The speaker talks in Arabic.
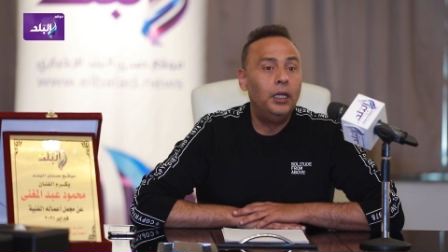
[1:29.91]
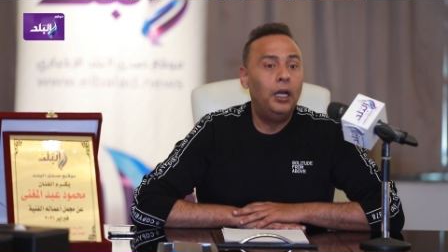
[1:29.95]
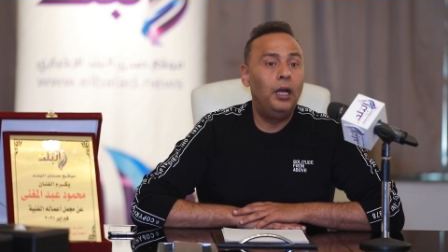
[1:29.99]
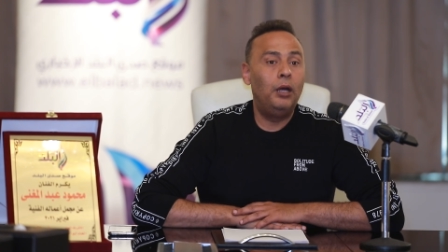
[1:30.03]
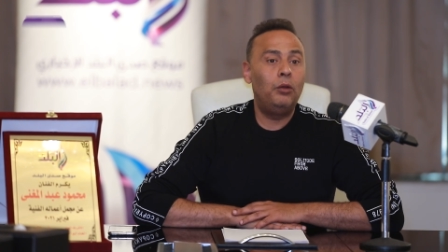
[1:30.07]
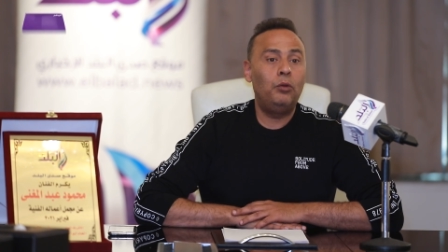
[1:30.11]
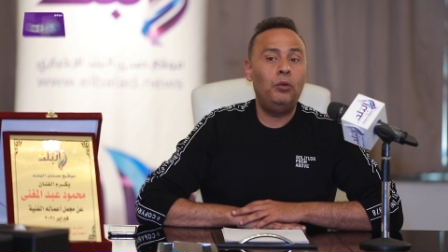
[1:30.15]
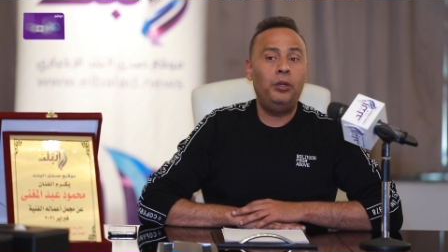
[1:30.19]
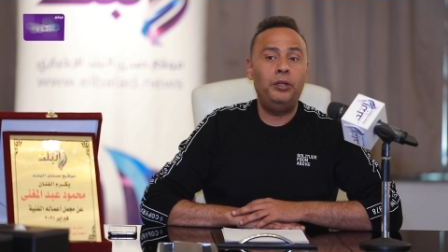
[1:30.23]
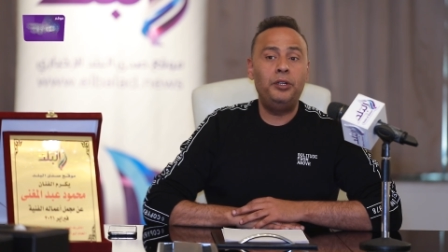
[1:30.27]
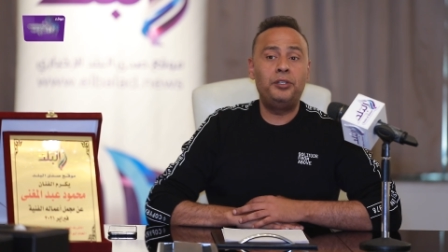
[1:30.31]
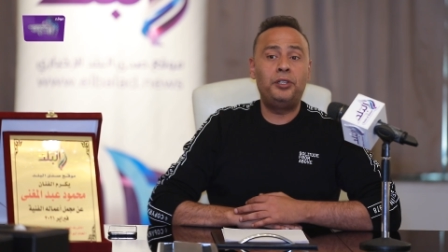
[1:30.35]

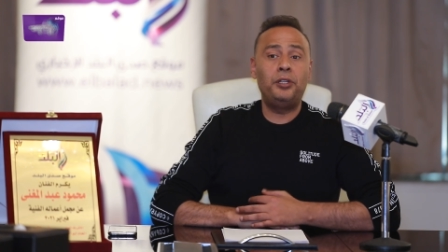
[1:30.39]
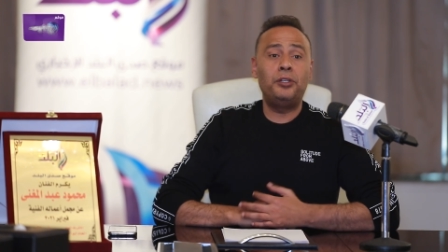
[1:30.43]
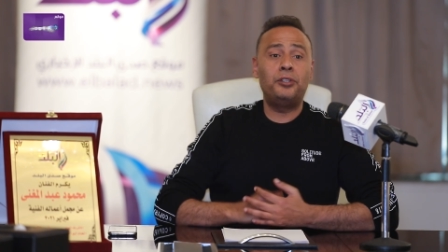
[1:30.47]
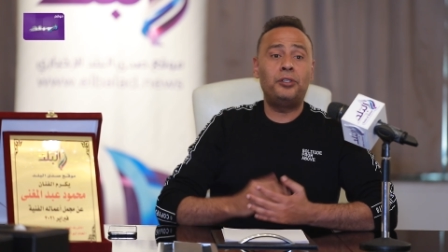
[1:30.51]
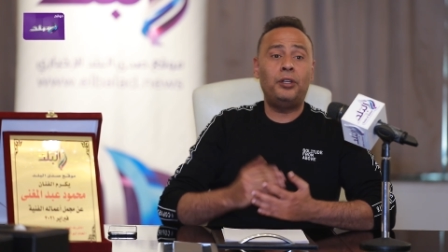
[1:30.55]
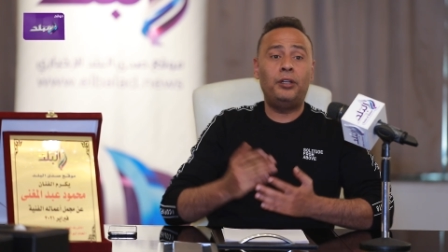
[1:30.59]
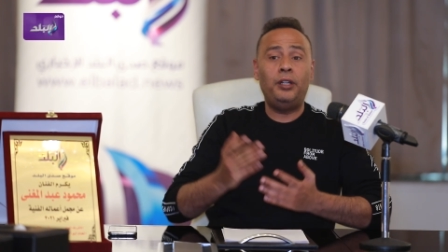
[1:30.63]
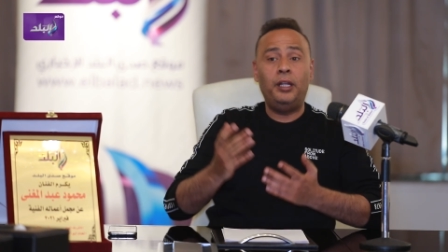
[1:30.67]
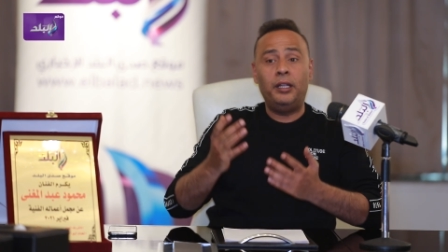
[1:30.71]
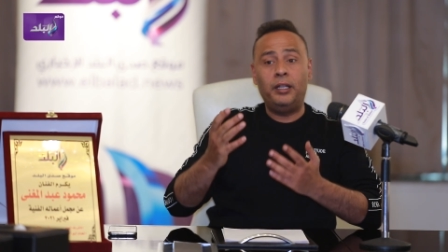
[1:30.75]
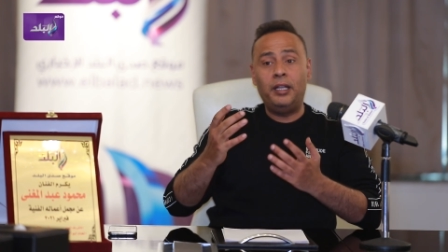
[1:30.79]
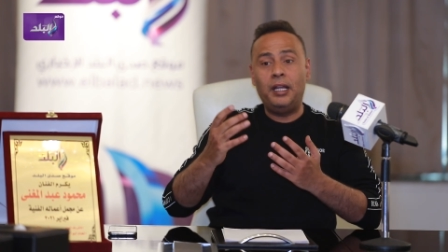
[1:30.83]
اروح لسيدي
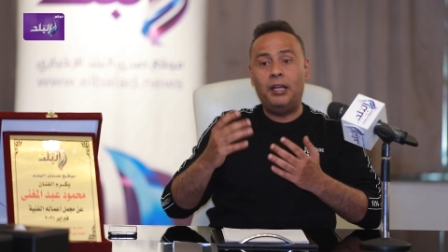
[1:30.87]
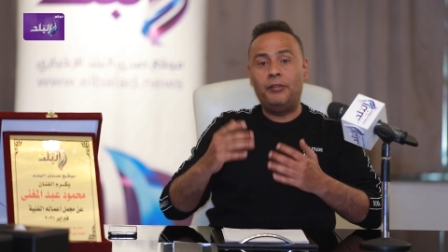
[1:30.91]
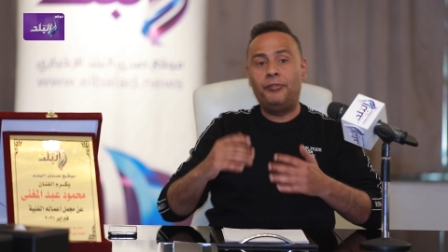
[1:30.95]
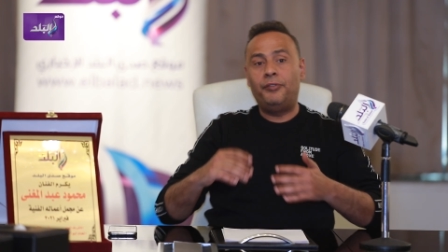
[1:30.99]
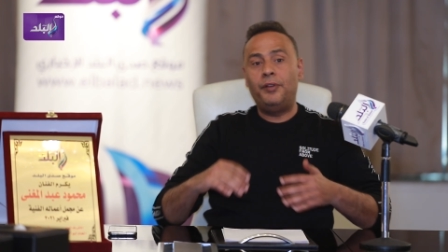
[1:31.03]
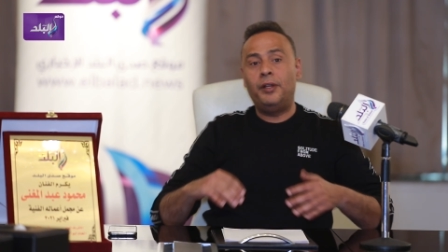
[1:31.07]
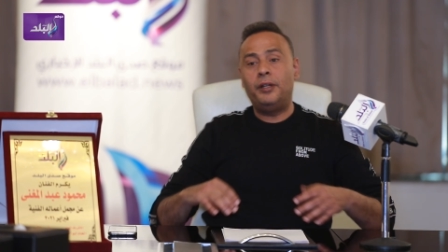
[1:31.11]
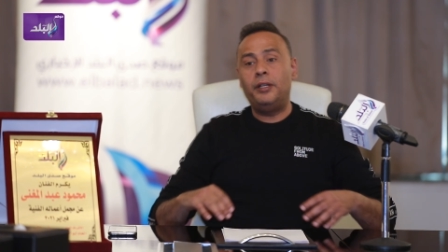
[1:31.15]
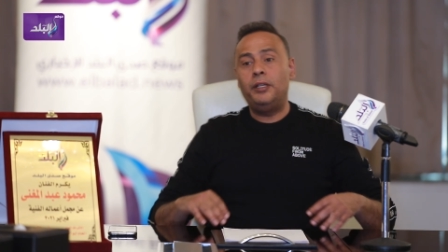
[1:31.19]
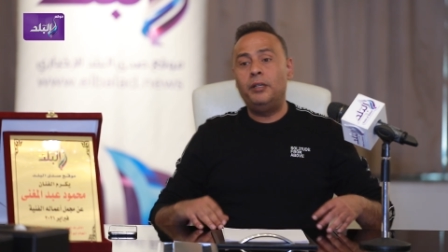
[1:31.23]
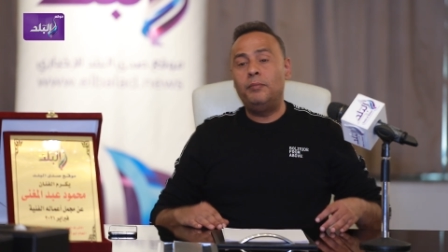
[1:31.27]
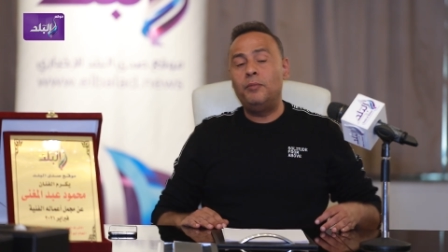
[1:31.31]
صالح
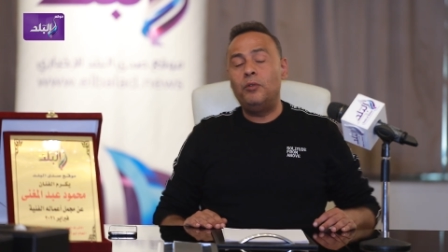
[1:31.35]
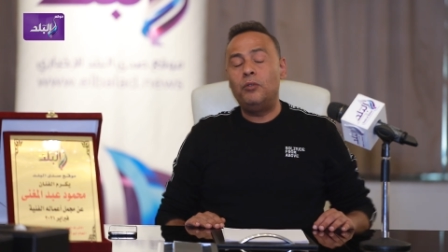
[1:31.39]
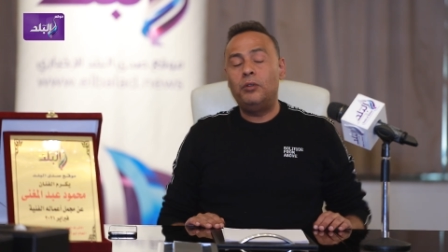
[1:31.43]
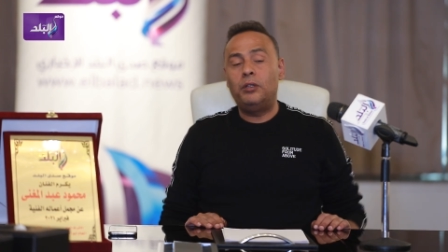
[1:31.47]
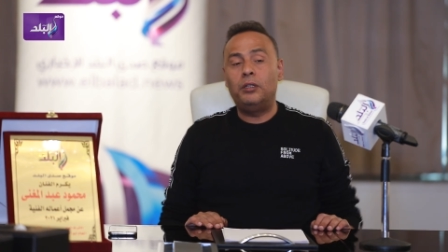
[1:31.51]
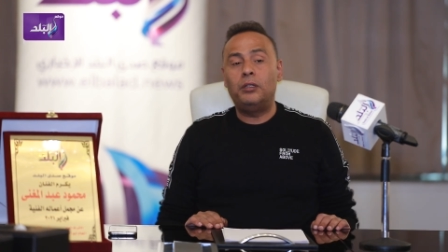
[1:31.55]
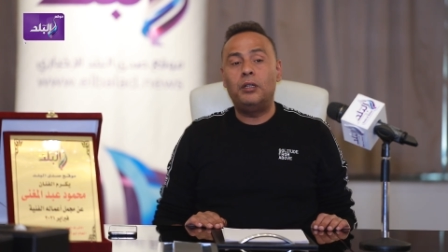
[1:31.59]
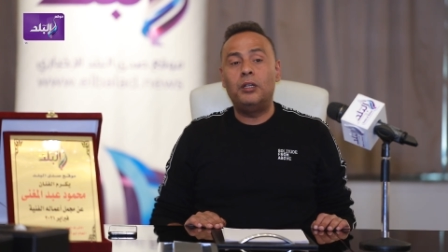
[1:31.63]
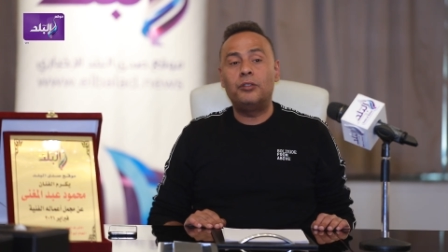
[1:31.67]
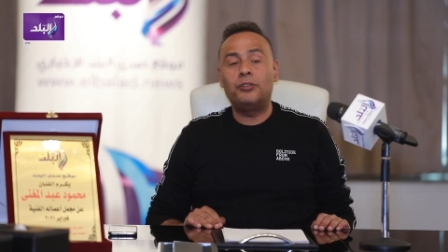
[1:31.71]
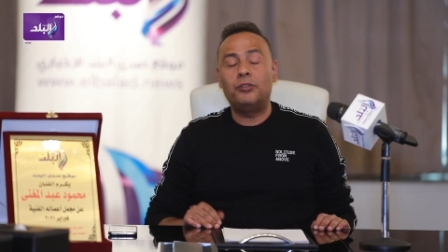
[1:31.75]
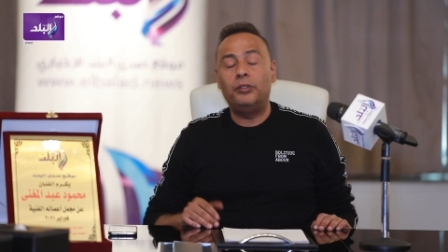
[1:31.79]
الجعفري
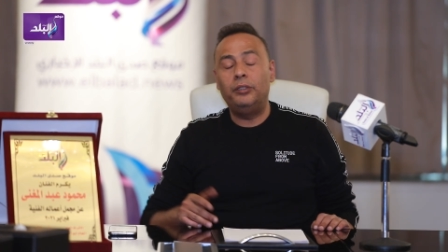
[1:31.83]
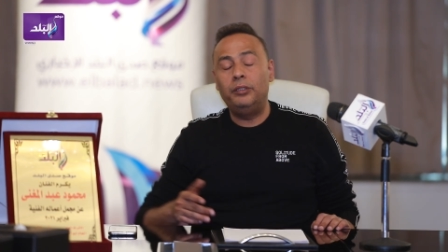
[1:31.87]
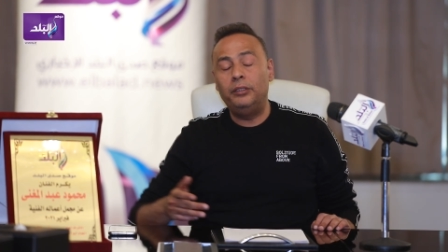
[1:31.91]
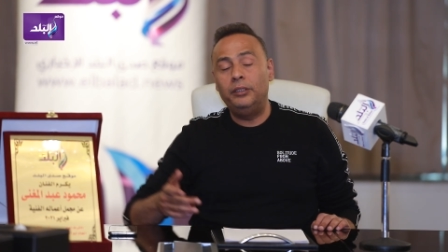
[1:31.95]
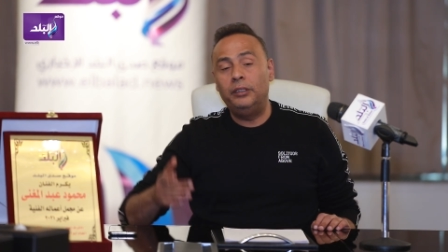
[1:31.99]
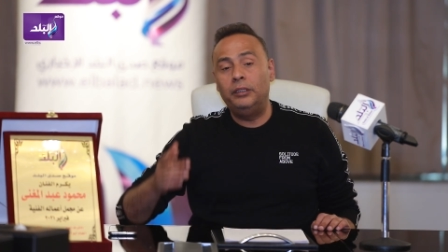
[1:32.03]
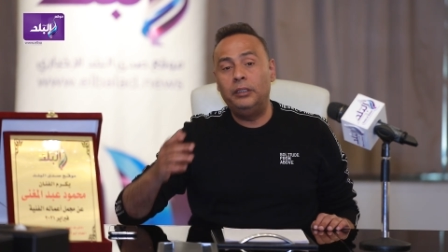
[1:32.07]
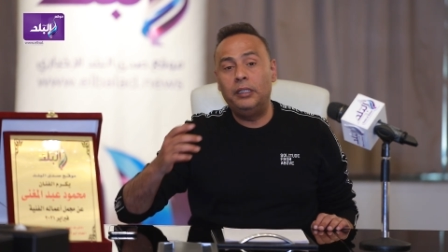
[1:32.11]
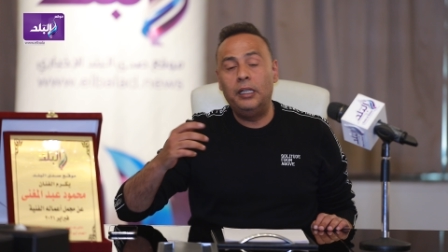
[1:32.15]
ممكن اصلي